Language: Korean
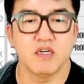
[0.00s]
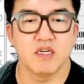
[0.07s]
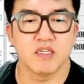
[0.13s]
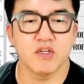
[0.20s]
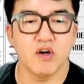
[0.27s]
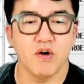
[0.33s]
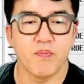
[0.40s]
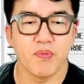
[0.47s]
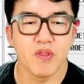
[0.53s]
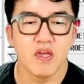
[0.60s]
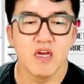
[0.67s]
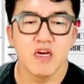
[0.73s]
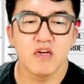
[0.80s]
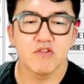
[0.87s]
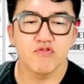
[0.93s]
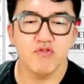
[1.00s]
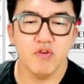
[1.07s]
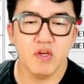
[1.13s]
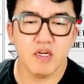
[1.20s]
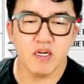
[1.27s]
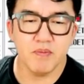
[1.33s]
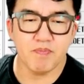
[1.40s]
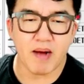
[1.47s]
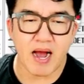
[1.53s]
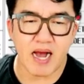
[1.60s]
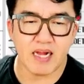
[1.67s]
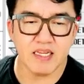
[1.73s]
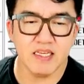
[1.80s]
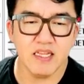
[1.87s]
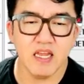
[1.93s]
그래서 수익을
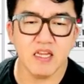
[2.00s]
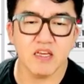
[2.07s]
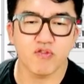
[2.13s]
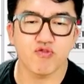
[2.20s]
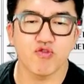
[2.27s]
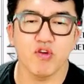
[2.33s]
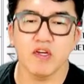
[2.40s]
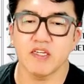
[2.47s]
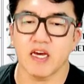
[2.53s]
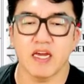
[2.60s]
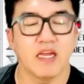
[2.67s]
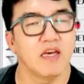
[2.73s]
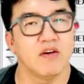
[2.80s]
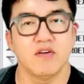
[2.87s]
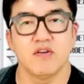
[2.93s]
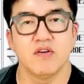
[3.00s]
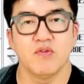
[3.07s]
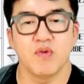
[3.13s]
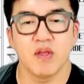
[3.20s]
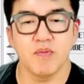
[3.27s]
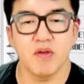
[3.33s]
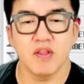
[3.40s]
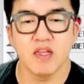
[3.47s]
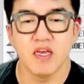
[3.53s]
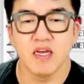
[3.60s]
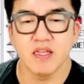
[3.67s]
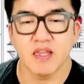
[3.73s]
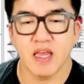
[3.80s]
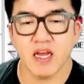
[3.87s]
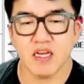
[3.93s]
많이 내는 게 중요하지 않아요. 왜냐면
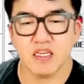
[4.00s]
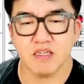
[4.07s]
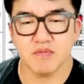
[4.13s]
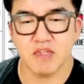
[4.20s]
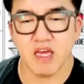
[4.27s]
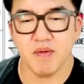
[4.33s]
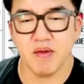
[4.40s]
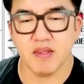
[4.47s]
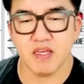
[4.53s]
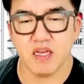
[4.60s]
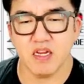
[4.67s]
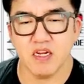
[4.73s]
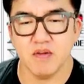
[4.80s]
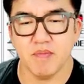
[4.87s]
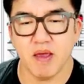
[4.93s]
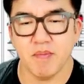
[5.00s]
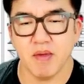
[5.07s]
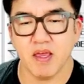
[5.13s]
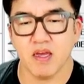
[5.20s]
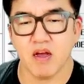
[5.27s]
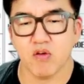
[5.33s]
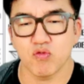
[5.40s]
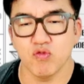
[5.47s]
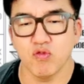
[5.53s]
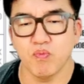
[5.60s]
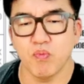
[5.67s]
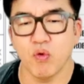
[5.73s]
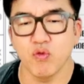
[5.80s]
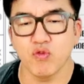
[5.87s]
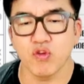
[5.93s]
내가 지금 세배짜리를 매매해갖고
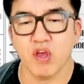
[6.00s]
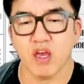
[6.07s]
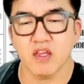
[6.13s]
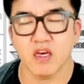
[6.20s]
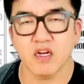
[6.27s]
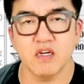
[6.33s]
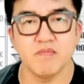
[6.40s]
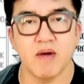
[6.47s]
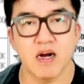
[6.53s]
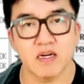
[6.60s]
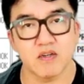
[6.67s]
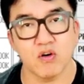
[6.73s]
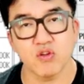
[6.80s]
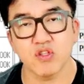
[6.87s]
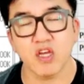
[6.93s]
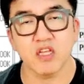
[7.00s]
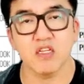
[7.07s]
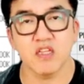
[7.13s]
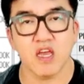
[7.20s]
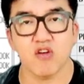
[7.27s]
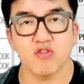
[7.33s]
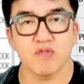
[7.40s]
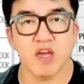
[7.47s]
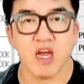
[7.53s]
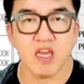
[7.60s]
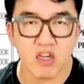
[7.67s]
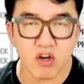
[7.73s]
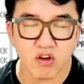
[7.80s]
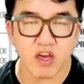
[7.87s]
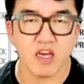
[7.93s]
본 계좌를 막 어떻게든 해갖고 내가
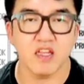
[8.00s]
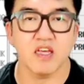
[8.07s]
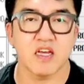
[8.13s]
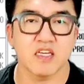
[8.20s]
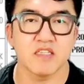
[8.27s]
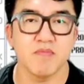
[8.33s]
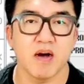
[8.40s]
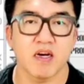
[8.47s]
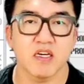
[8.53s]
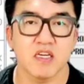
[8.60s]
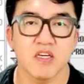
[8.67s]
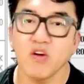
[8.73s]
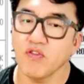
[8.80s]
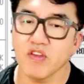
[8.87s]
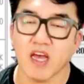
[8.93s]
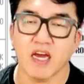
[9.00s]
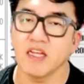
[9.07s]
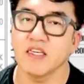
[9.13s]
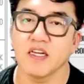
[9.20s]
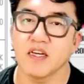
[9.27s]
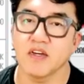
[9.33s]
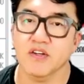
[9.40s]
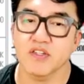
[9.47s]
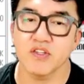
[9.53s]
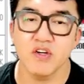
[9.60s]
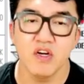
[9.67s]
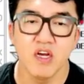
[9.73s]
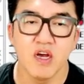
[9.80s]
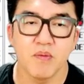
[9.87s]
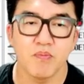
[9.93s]
일어나야 돼 다시 막 이런 게 아니잖아요. 그죠?
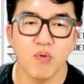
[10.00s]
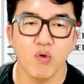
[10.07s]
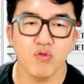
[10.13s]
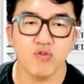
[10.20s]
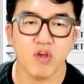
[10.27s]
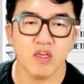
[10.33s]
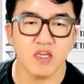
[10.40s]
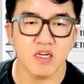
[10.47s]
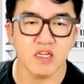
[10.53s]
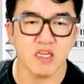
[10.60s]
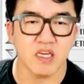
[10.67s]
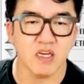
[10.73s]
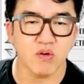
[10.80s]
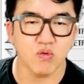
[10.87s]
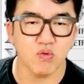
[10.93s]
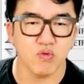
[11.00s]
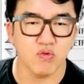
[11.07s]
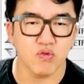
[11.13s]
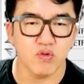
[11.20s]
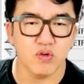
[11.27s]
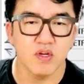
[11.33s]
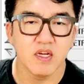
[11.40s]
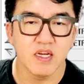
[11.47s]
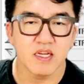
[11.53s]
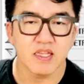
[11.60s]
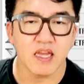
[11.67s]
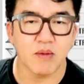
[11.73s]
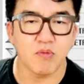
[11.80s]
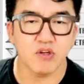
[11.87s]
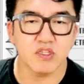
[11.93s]
본 계좌는 있고
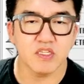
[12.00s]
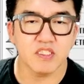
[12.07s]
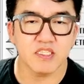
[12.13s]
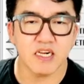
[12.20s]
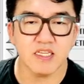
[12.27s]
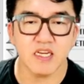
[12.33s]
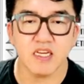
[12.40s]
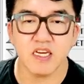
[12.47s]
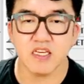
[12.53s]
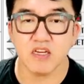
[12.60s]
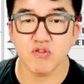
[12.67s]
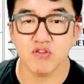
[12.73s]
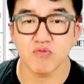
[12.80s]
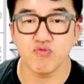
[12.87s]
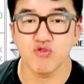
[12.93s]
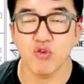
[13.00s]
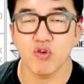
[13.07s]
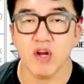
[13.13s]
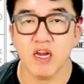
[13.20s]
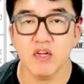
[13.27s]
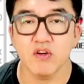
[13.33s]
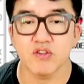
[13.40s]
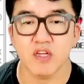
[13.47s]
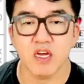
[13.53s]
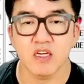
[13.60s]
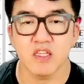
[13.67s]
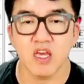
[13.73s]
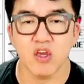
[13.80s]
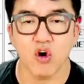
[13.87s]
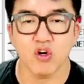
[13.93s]
나머지는 짤짜리 계좌로 지금 운용을 하는 거잖아요.
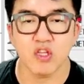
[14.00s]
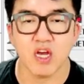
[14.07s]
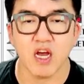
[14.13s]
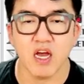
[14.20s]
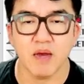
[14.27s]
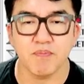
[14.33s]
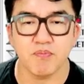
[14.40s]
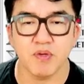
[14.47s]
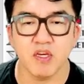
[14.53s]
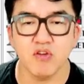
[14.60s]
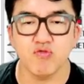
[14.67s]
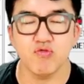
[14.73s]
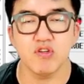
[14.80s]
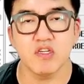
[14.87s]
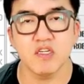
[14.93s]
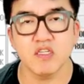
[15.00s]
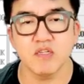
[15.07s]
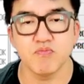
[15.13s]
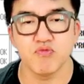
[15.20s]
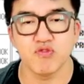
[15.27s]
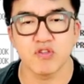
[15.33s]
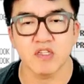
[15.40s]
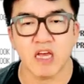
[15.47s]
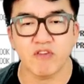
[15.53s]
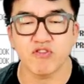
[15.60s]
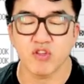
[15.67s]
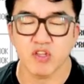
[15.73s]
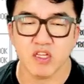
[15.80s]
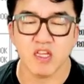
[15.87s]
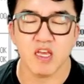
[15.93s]
근데 여기다가 비중을 실으신 분들은 나중에
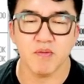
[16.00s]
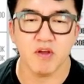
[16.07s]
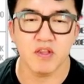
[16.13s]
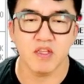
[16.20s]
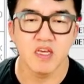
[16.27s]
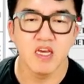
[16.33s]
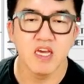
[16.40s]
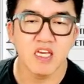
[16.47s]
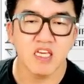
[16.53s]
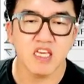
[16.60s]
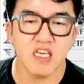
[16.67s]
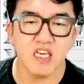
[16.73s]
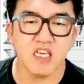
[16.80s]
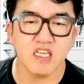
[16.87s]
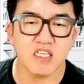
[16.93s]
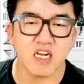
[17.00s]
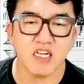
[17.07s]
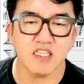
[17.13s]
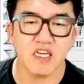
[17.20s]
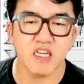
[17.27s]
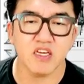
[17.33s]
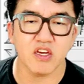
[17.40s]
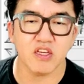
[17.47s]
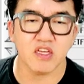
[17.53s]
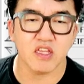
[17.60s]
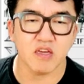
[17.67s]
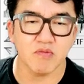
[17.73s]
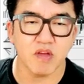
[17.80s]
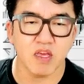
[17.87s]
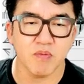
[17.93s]
어떻게 되냐면 이짤짜리 계좌
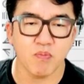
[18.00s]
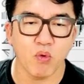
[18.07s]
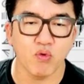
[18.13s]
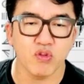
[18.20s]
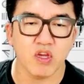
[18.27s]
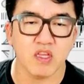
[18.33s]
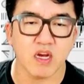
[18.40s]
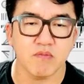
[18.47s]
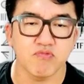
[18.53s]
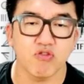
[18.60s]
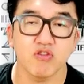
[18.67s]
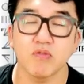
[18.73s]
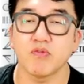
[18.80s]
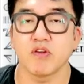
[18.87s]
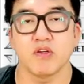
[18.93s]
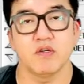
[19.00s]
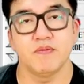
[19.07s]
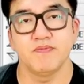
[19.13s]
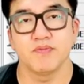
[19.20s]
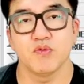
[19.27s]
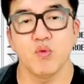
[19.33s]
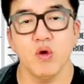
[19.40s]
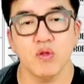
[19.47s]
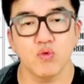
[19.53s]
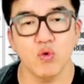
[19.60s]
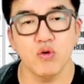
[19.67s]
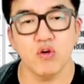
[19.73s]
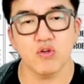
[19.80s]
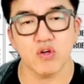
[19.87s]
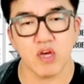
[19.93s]
때문에 이 본 계좌가 무너져 버려요. 왜? 톤을
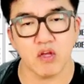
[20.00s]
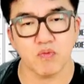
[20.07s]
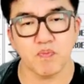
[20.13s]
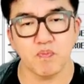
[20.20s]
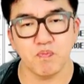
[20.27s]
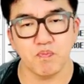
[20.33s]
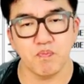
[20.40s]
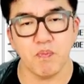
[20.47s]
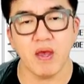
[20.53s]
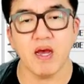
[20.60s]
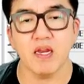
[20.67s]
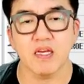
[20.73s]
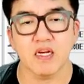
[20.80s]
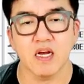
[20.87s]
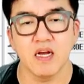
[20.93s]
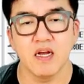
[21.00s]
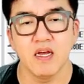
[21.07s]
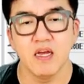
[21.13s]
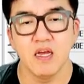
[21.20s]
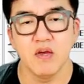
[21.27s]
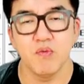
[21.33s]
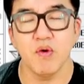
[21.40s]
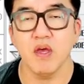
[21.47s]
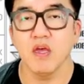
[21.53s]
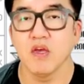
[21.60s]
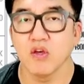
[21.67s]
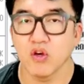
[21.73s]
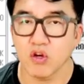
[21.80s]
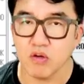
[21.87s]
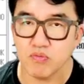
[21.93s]
여기서 계속 빼가니까. 왜?
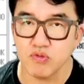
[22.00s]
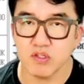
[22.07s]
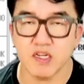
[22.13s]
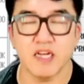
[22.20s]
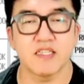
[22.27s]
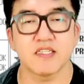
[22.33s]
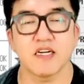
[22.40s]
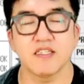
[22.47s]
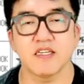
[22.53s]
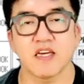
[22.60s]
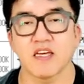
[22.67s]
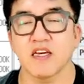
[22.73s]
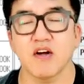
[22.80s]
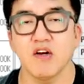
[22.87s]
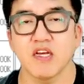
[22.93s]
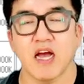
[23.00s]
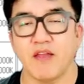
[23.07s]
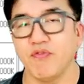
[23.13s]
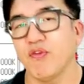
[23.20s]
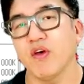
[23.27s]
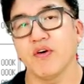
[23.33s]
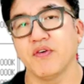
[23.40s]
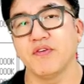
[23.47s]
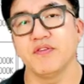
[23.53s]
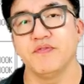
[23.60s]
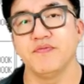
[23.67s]
여러분들은 아직까지 계좌 관리가 안 돼요.